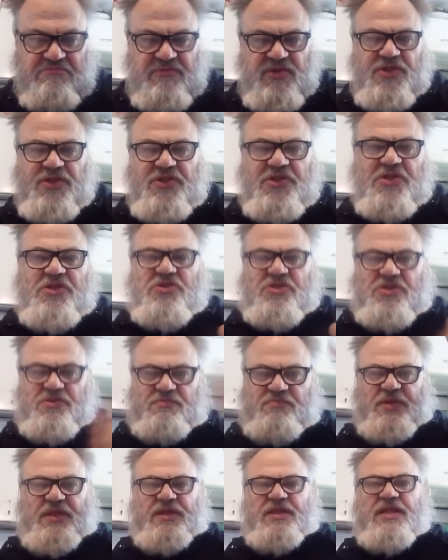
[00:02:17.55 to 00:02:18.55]
30,
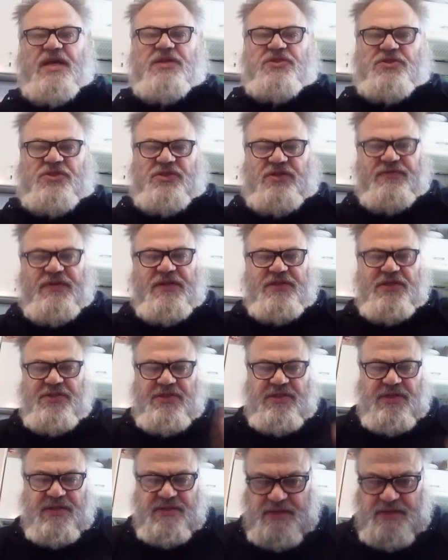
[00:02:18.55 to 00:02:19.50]
15, 20